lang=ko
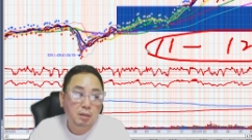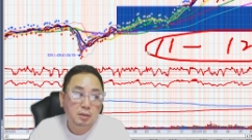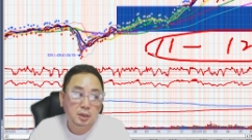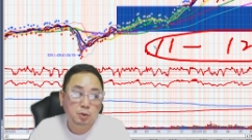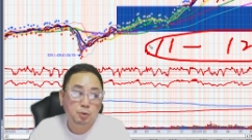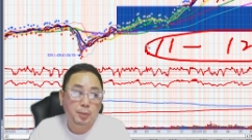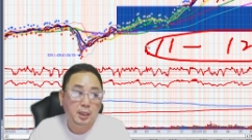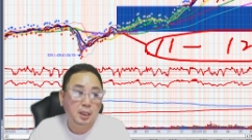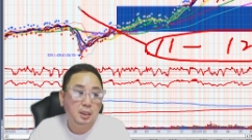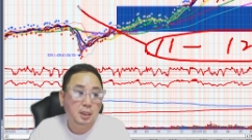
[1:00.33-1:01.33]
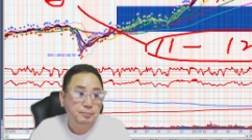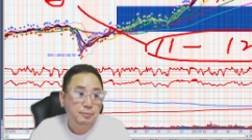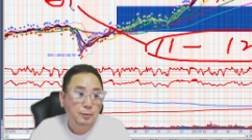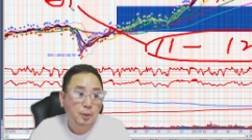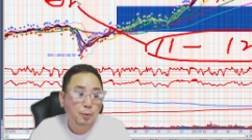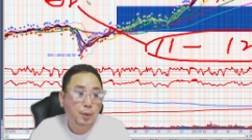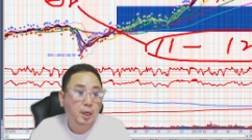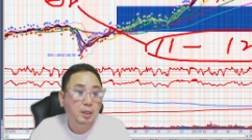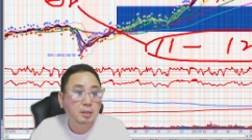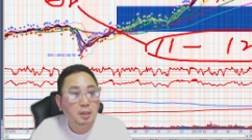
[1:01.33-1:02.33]
지수 바닥이 왜
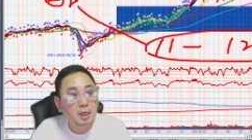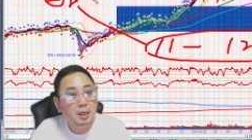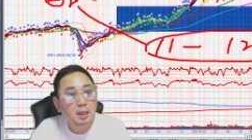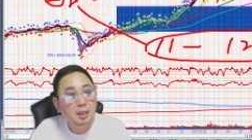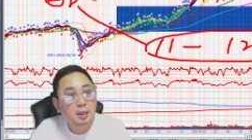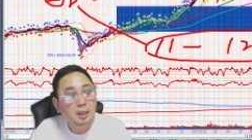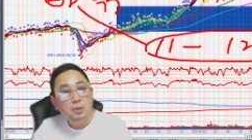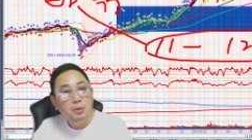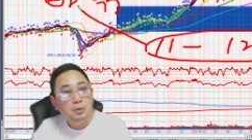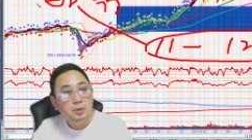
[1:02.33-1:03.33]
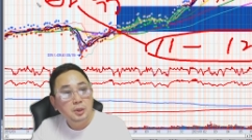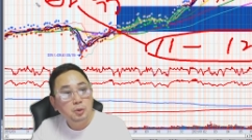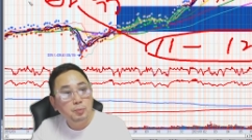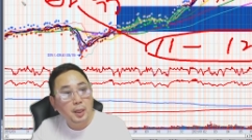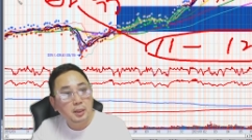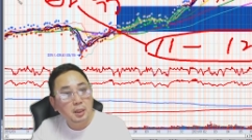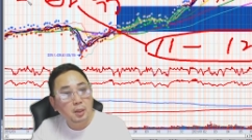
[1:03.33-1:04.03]
그럴까? 어, 지수 바닥이